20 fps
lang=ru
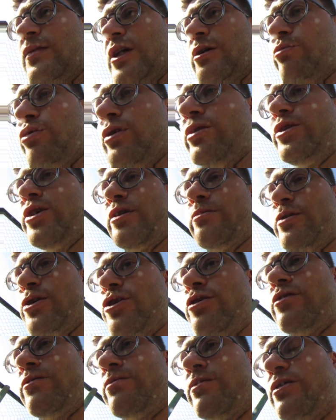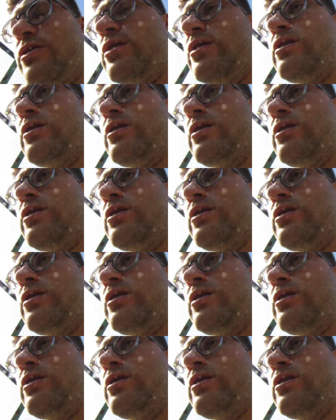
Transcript: Я был немощным.